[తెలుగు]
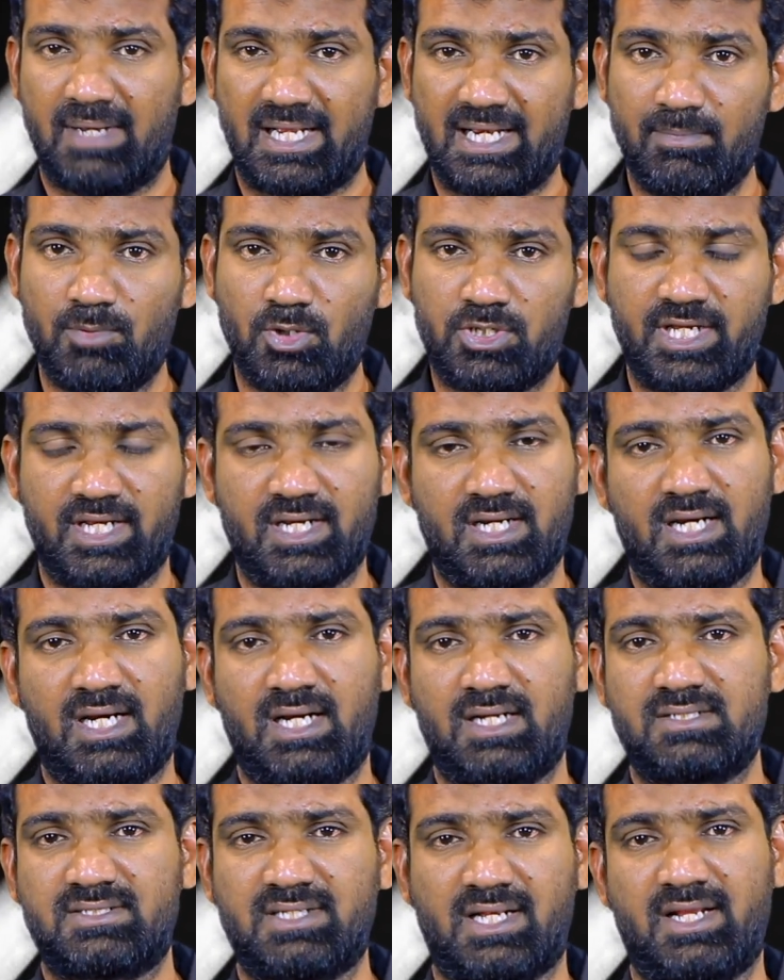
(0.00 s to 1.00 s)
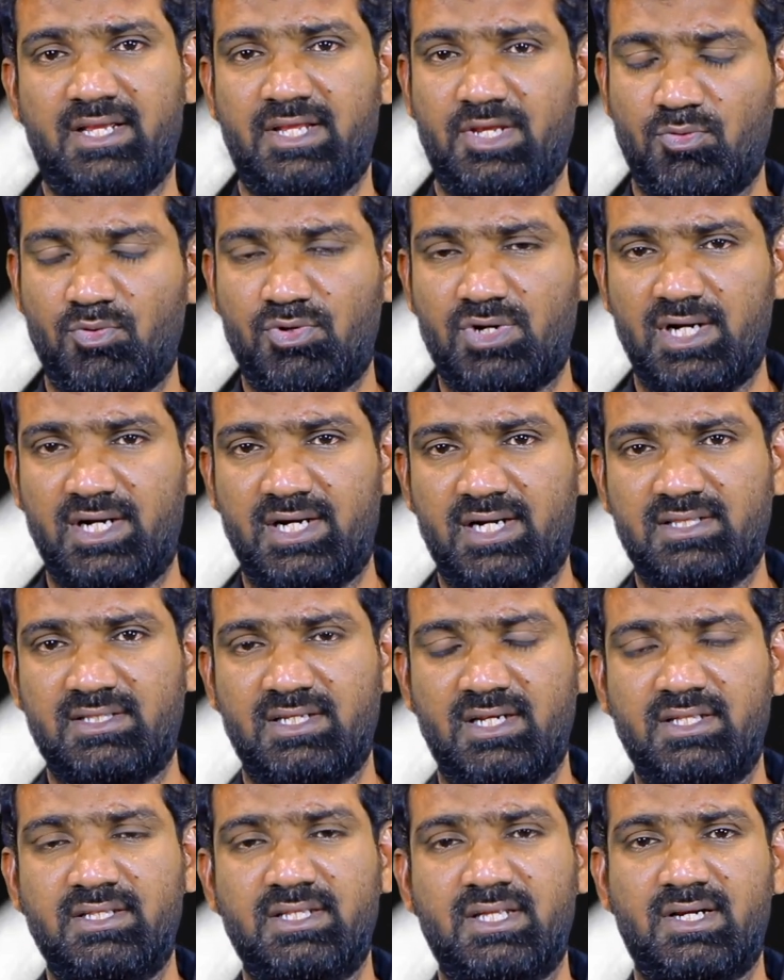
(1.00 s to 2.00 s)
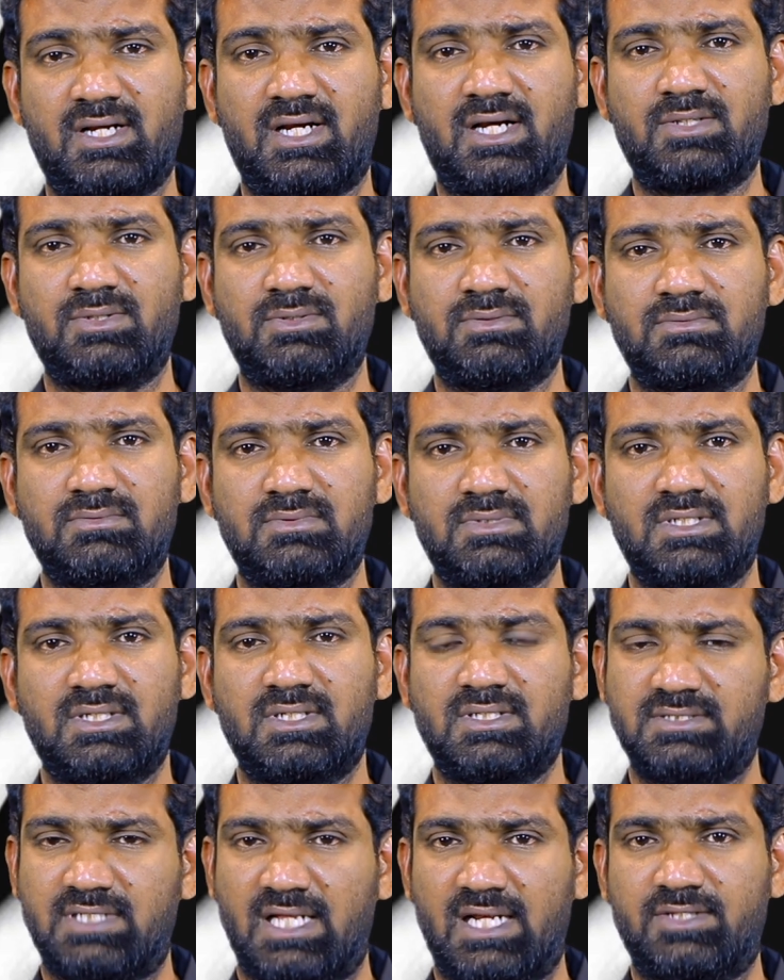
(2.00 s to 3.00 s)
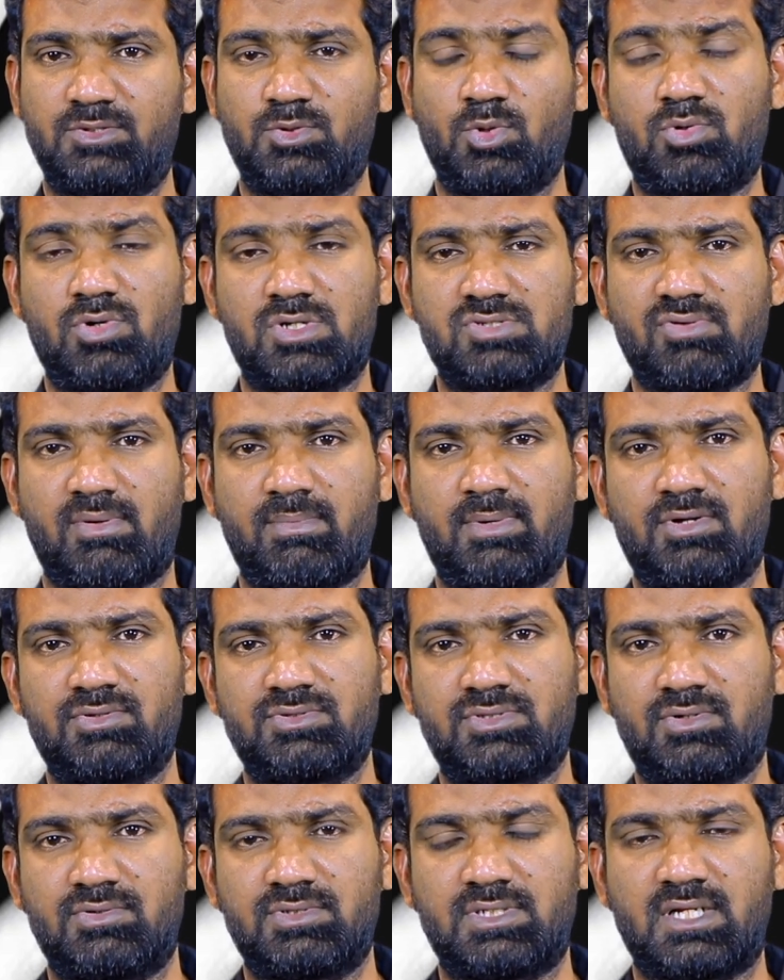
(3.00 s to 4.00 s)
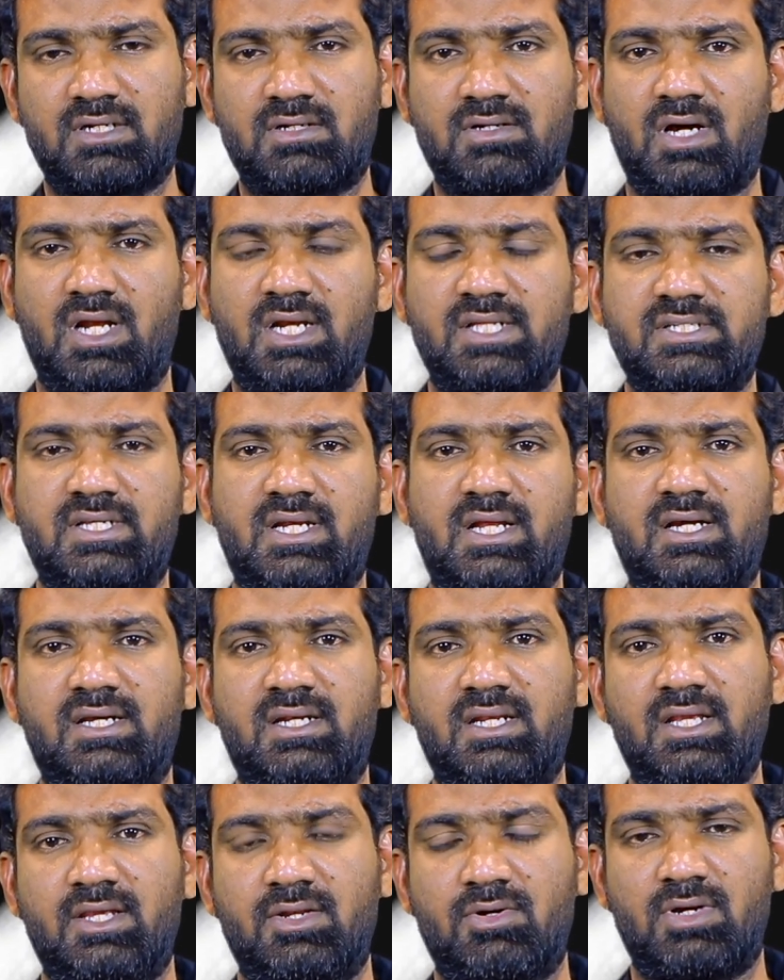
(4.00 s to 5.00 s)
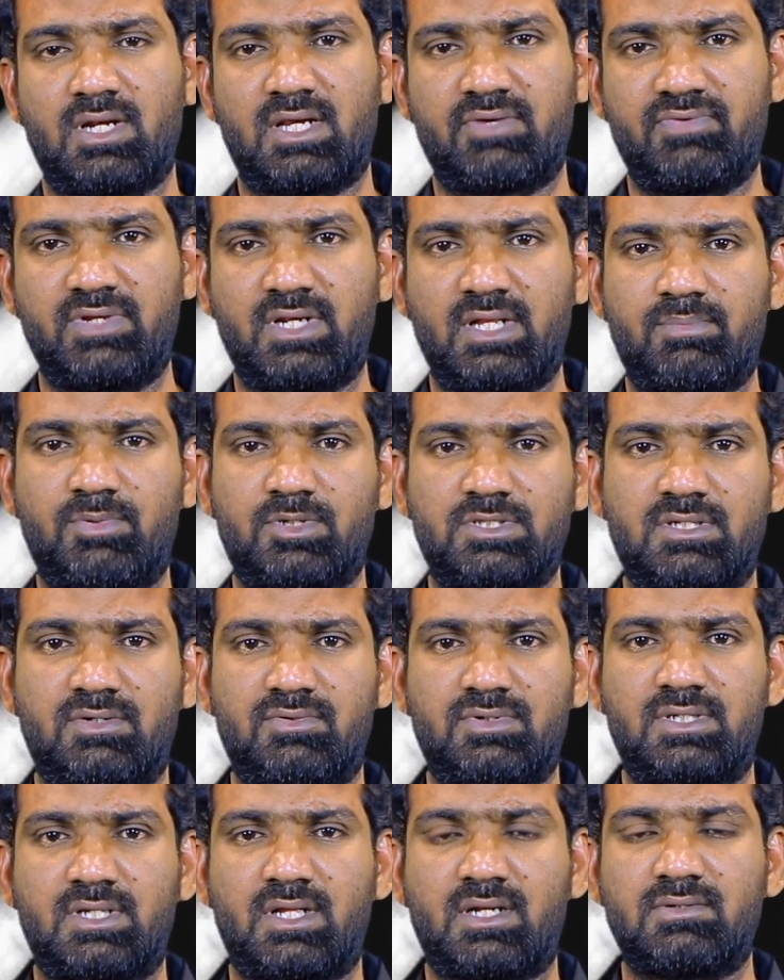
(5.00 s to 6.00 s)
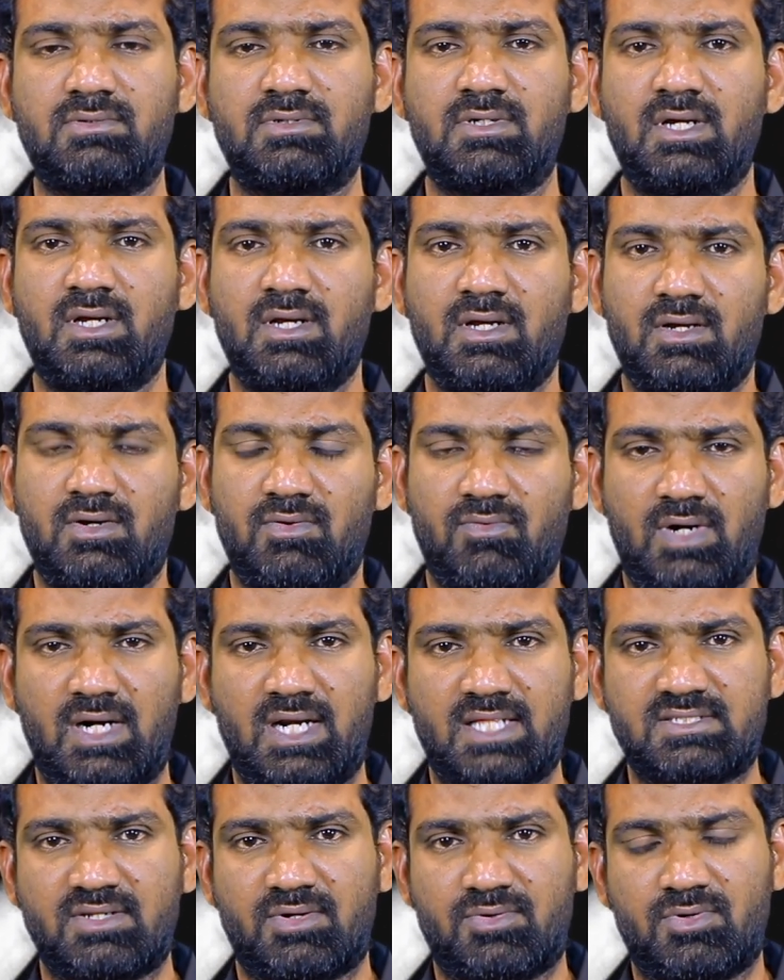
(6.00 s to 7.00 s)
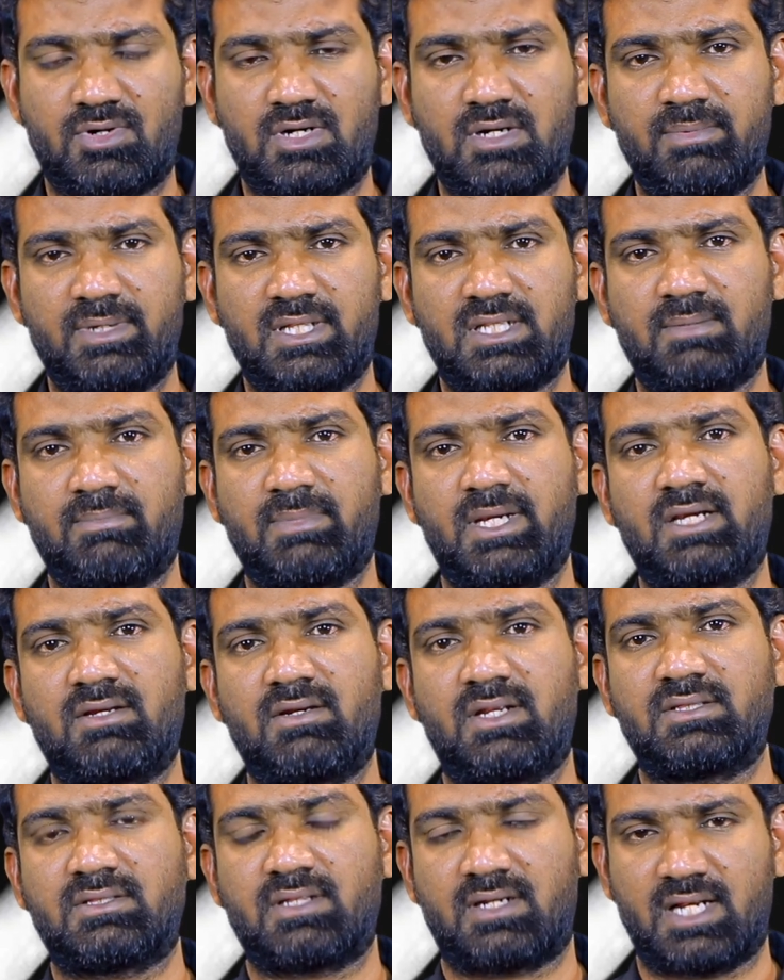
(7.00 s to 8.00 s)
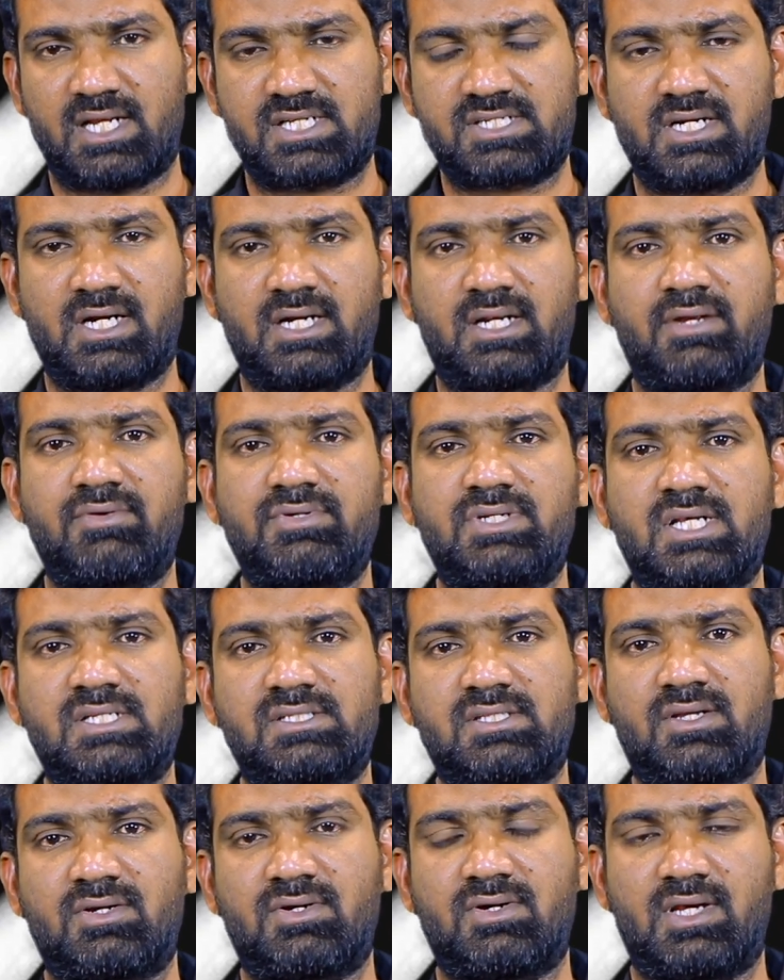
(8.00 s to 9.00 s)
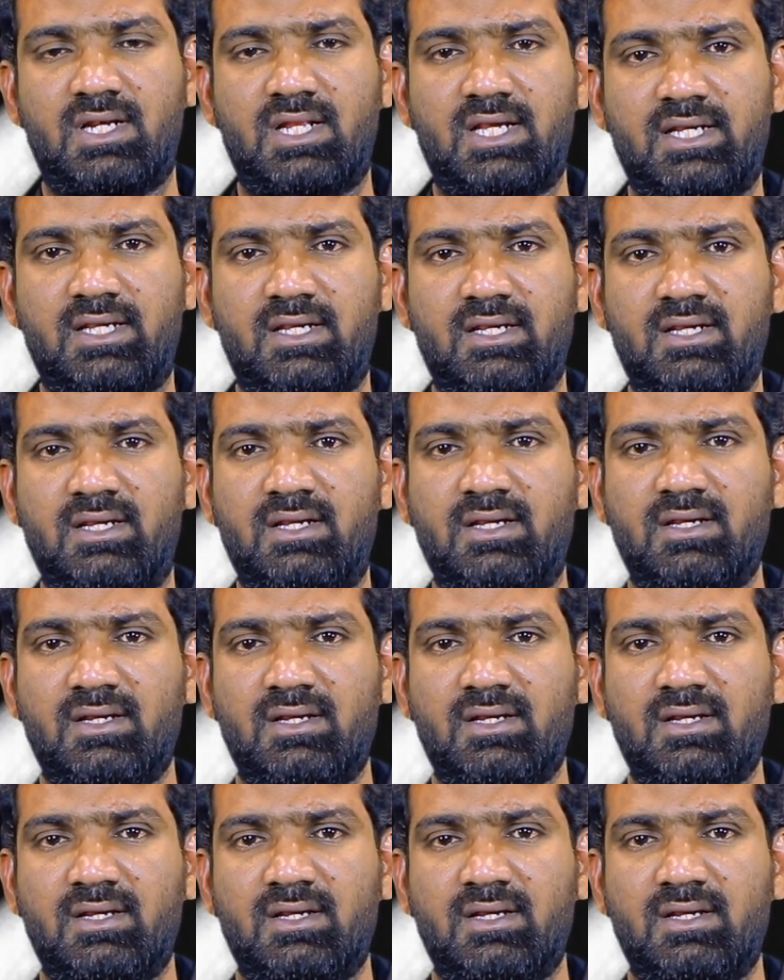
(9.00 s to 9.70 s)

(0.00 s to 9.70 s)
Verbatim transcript: మరీ ముఖ్యంగా సరే యువకులు అంటే తెలియదేం కాదు చాలా దూకుడు స్వభావంతో ఉంటారు కాలేజీకి రాగానే హీరోలాగా ఫీల్ అయిపోతూ ఉంటారు వాళ్ళు అసలు రోడ్ల మీద బైక్లు ఎంత ర్యాష్గా డ్రైవ్ చేస్తారు అలాగే